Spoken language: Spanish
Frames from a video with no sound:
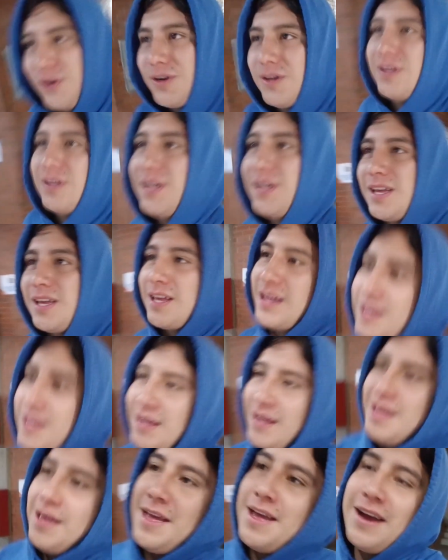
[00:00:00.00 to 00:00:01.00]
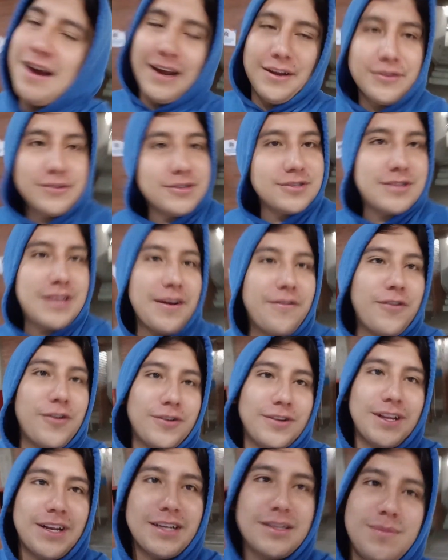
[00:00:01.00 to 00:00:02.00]
hoy. Hay unos que
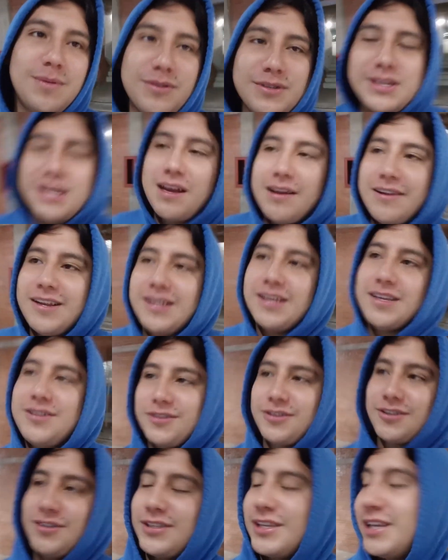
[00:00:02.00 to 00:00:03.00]
fueron irresponsables, otros